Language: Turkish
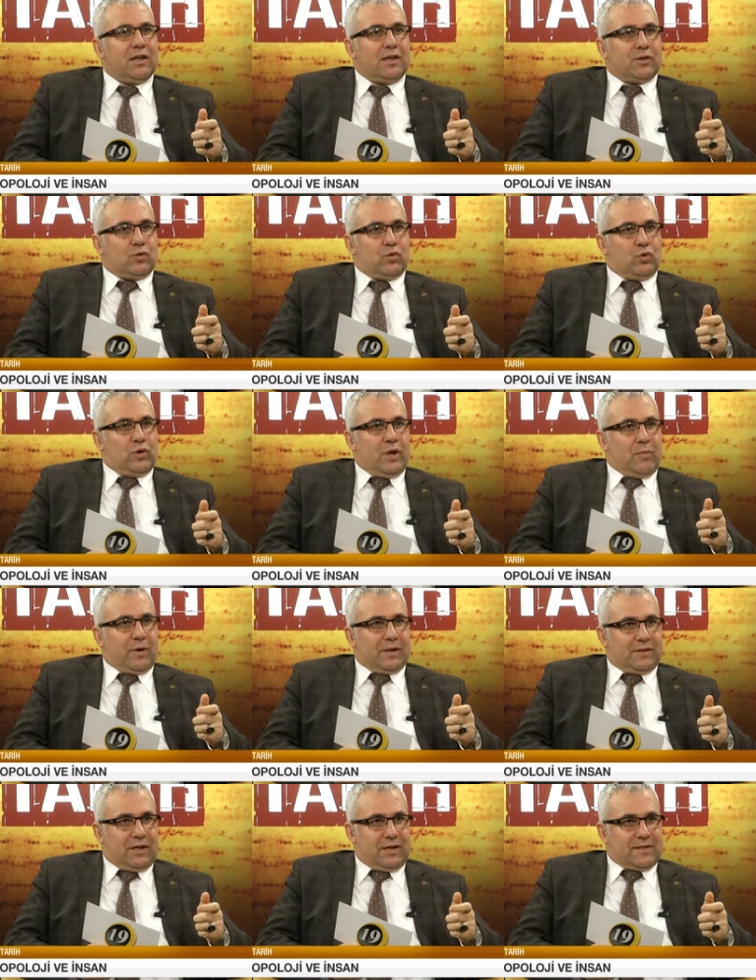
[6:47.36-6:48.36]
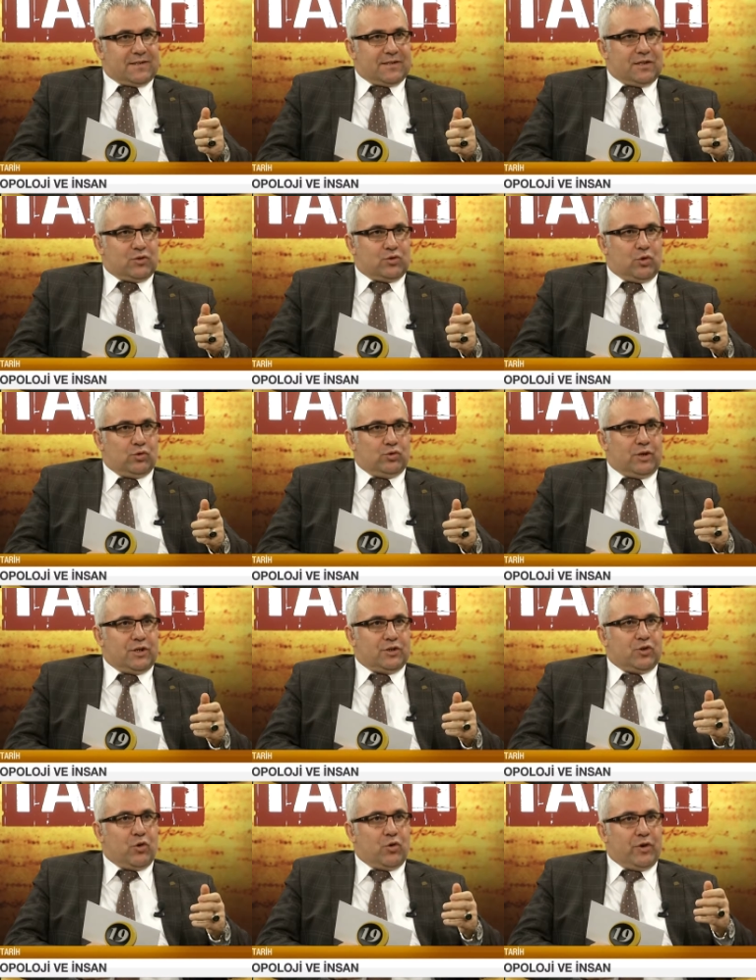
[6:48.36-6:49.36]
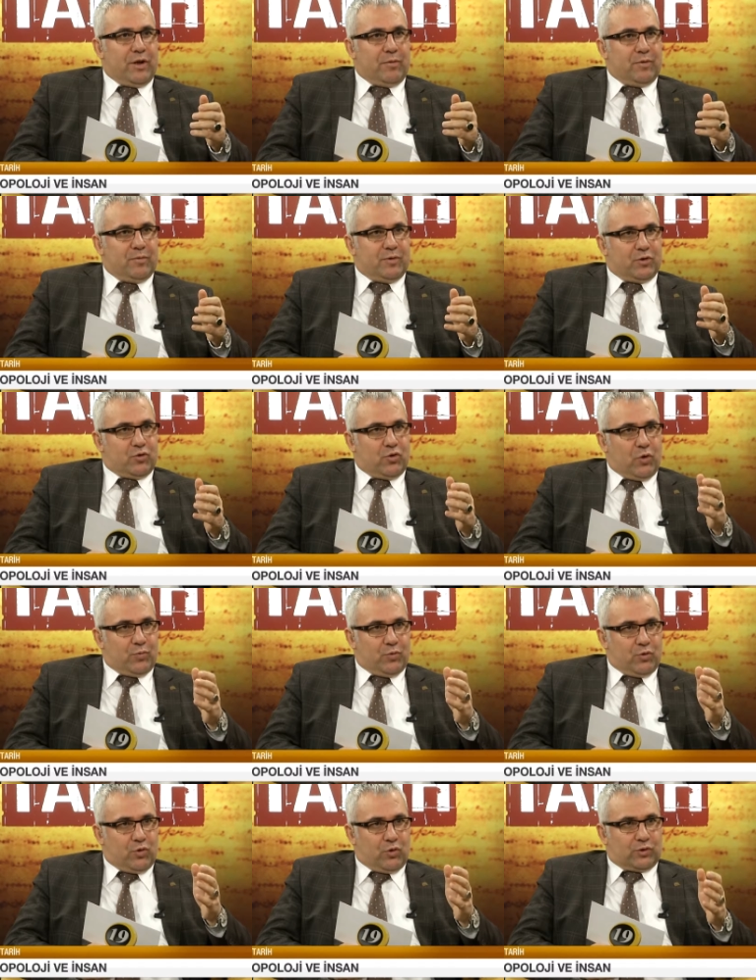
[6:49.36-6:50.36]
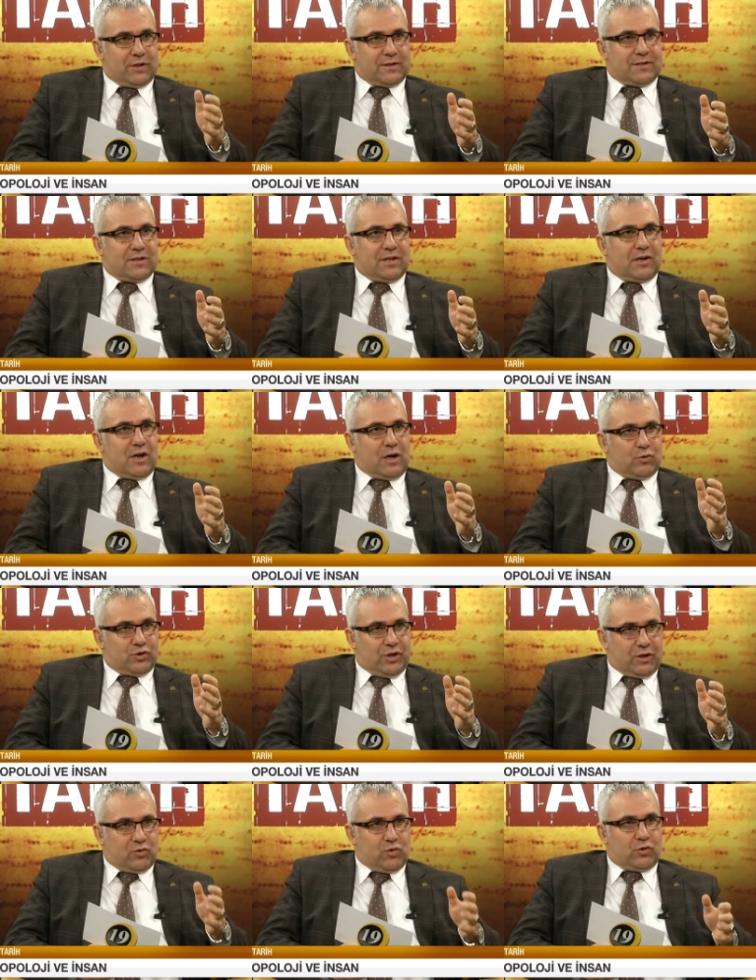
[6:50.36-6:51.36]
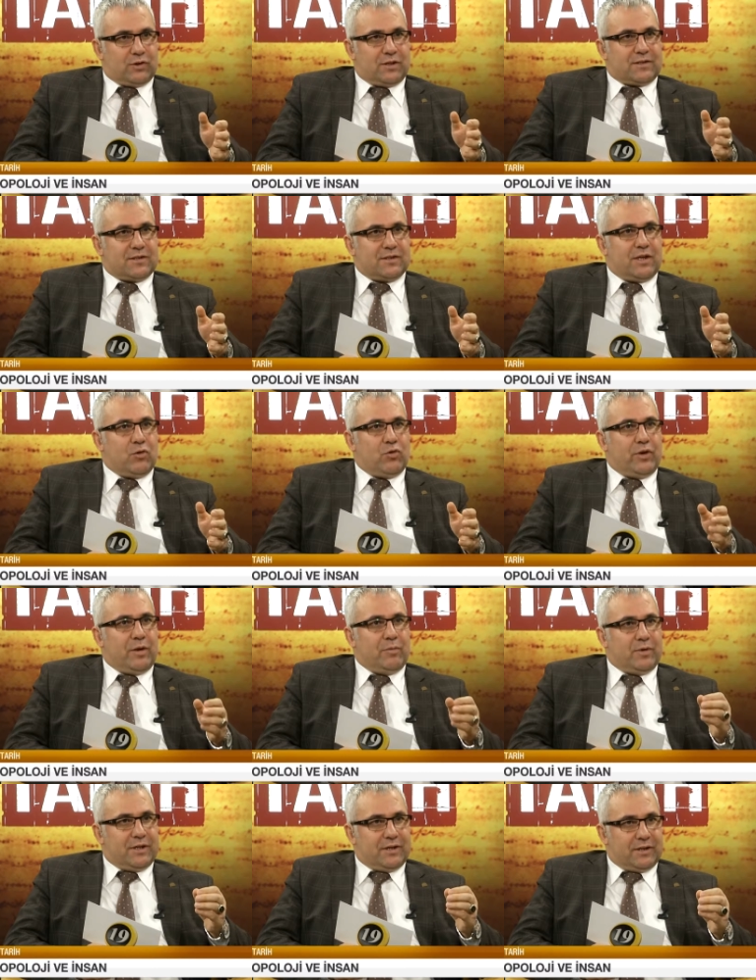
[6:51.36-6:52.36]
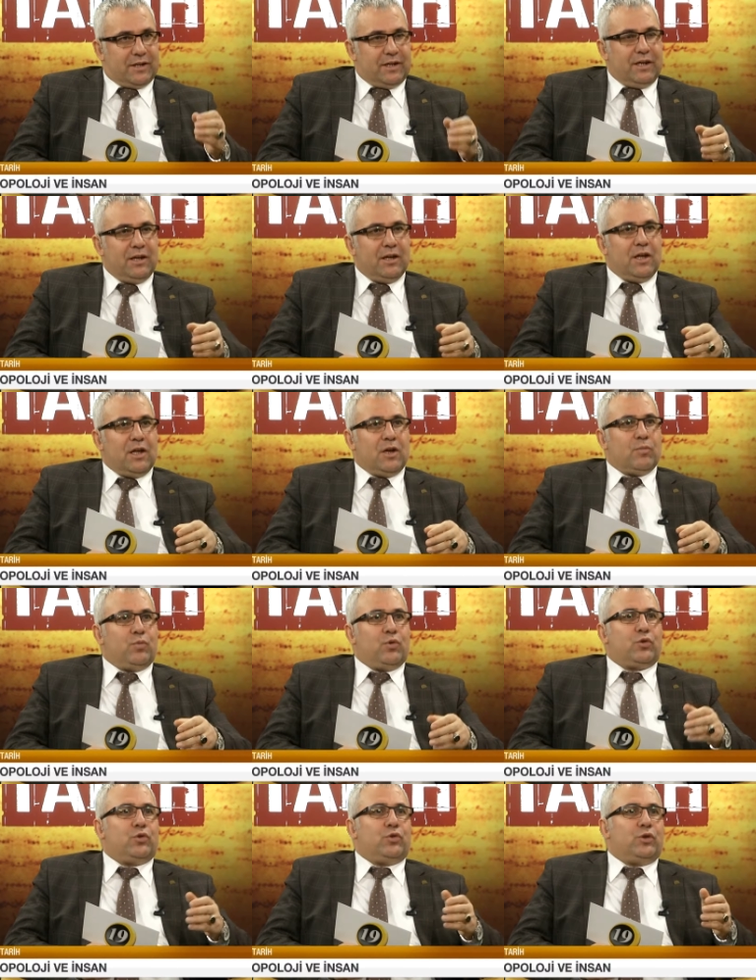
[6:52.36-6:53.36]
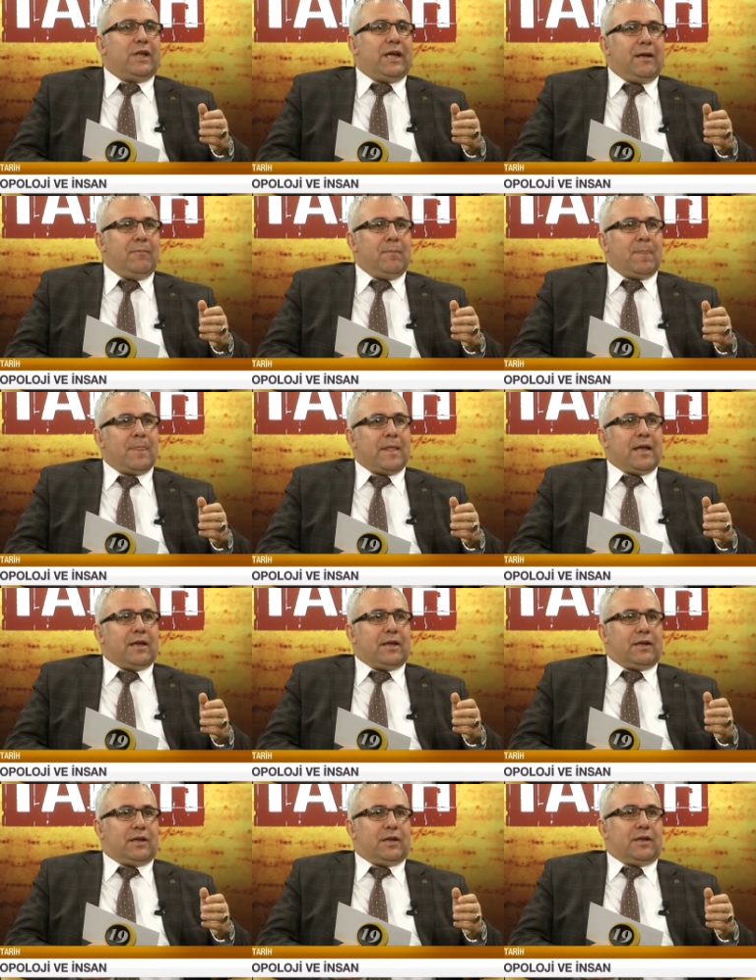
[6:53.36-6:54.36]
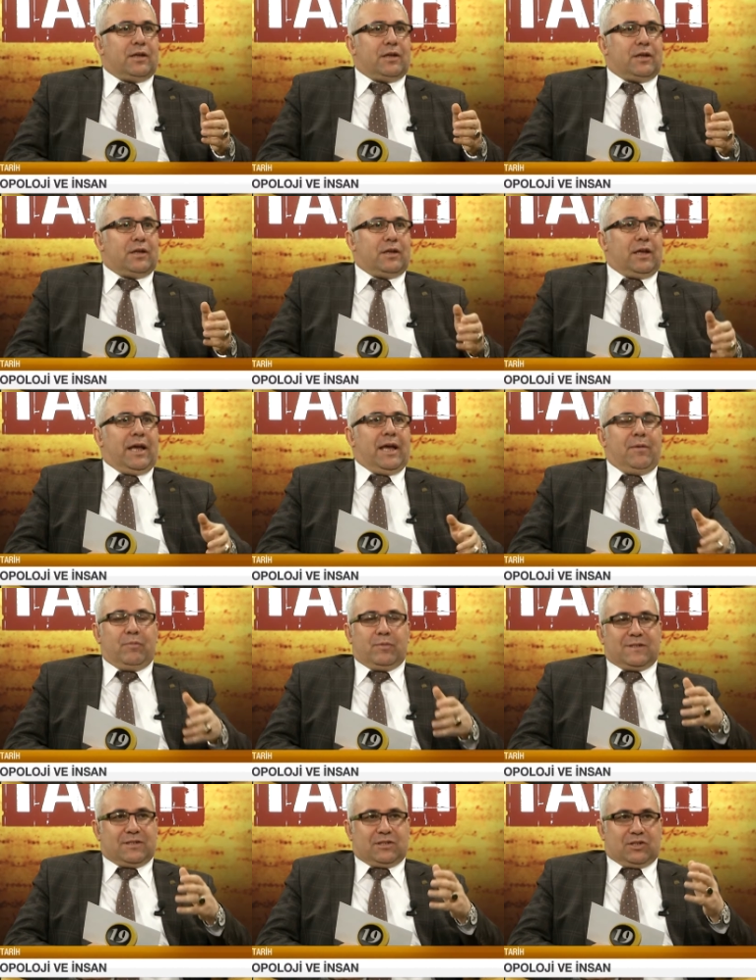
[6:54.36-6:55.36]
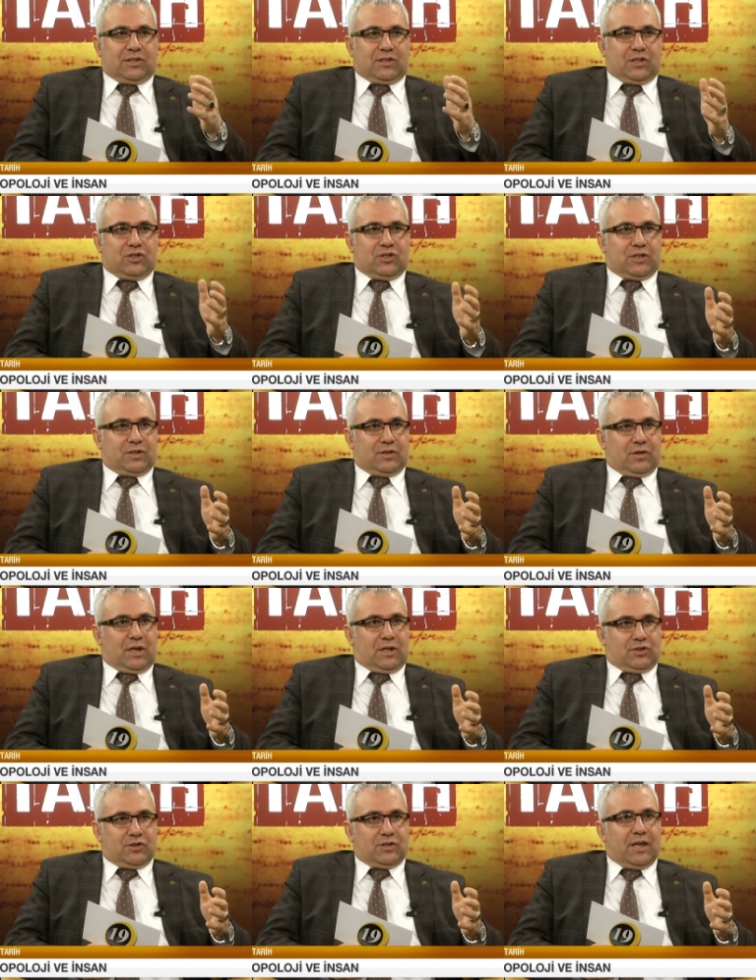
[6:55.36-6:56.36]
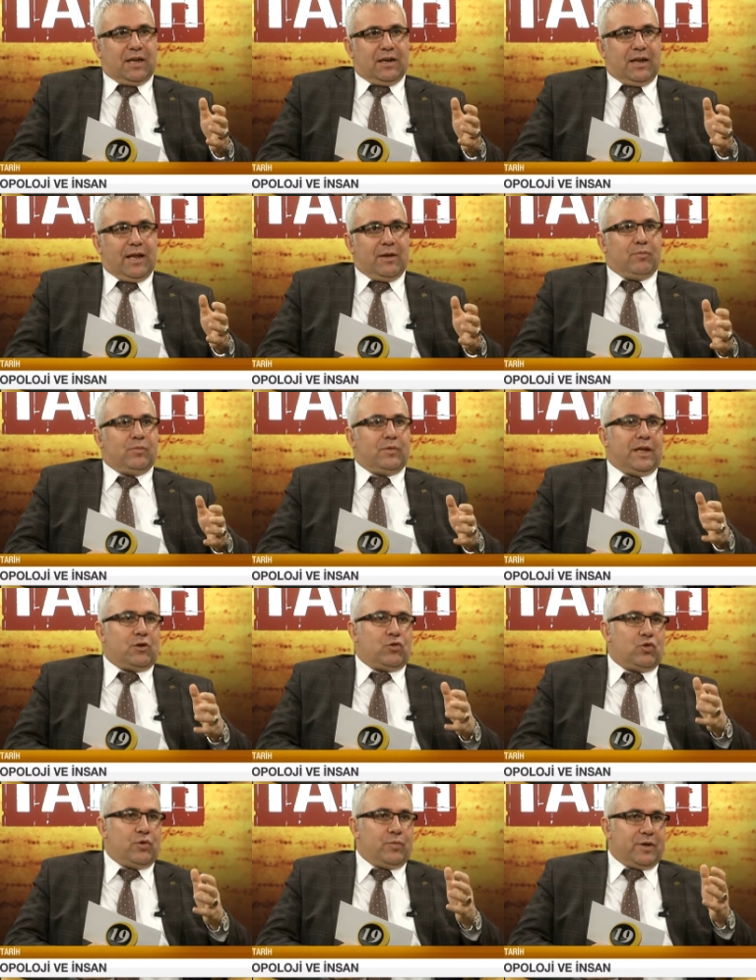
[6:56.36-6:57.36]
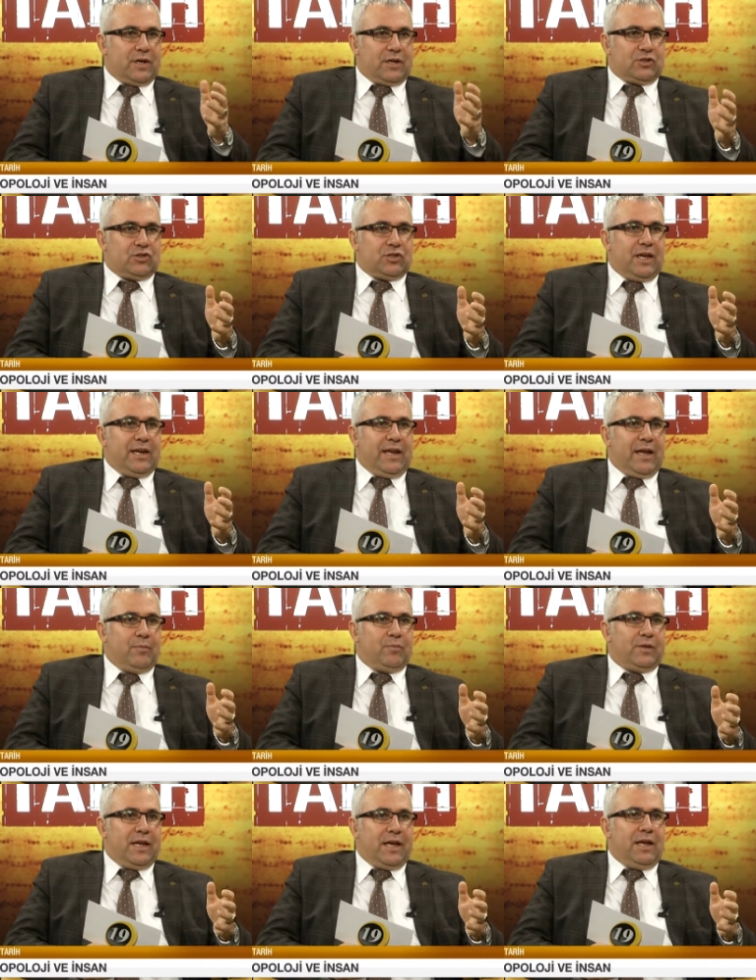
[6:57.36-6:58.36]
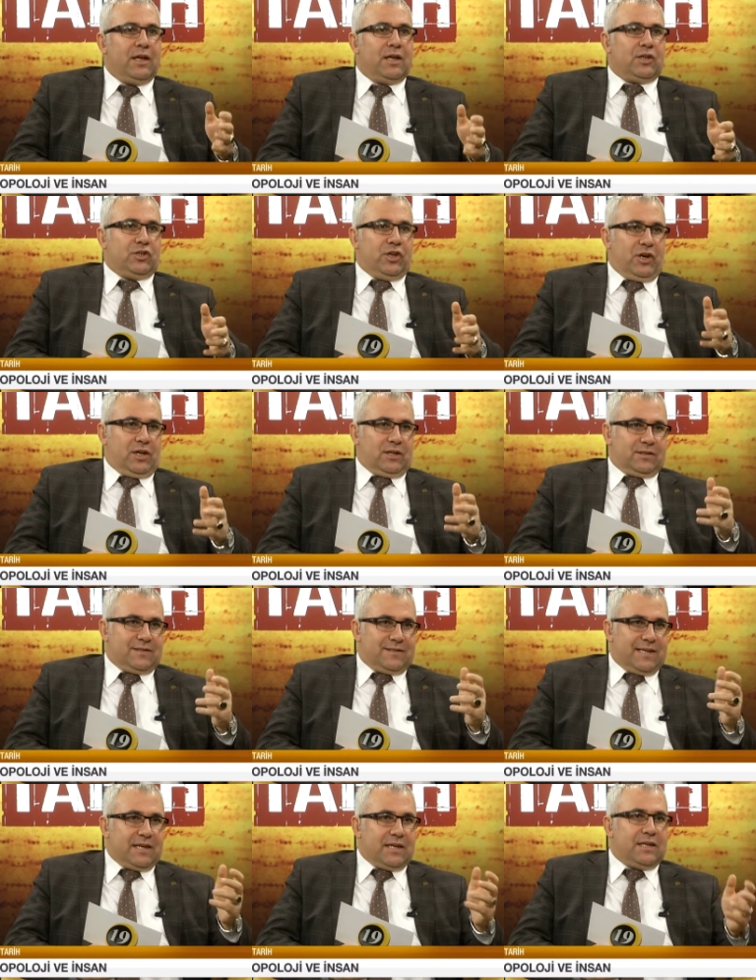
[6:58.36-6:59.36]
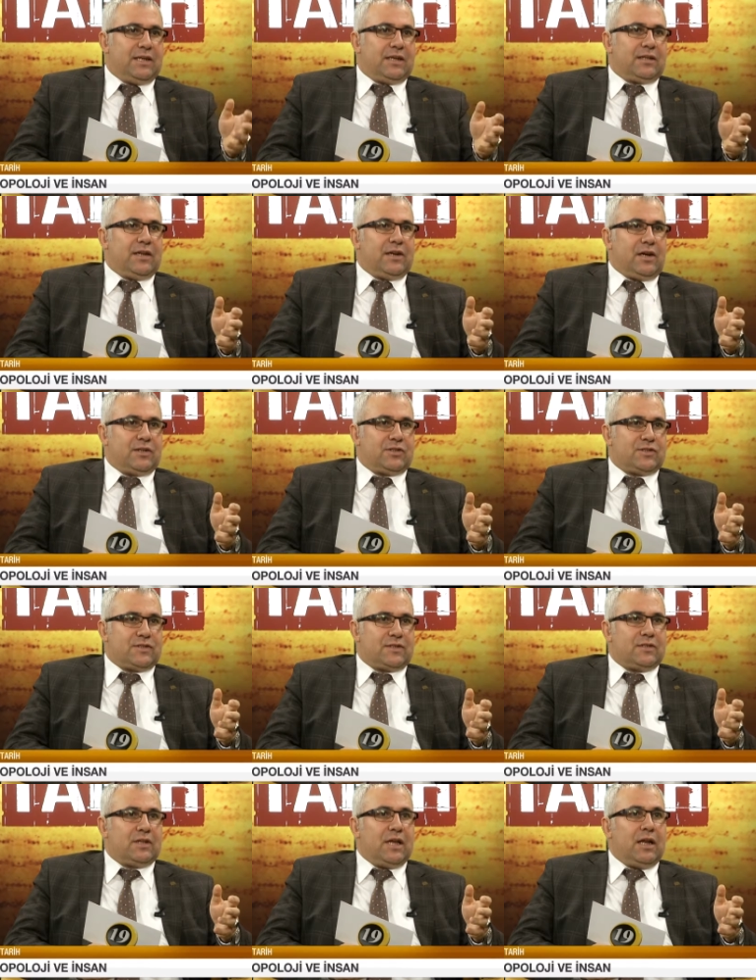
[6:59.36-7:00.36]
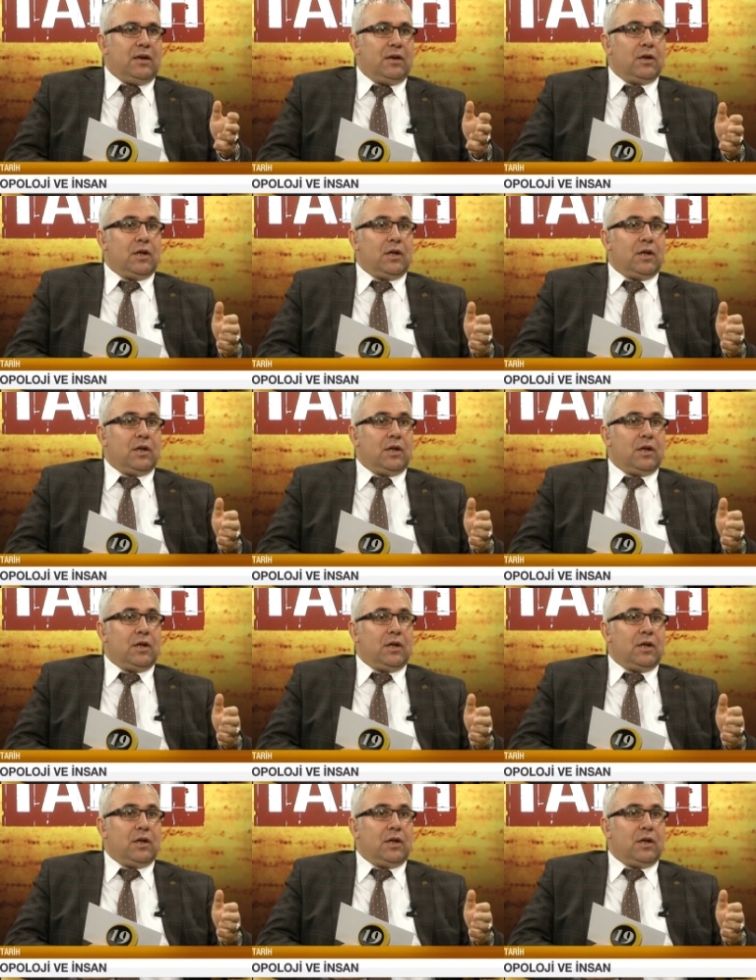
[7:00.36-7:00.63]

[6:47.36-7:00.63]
Doğu ile Batı arasında son derece önemli bir köprü noktasında, kavşak noktasında önemliydi. Kesinlikle. Bugün de e, hem stratejik açıdan hem hı hı. ekonomik açıdan hem de yeraltı zenginlikleri açısından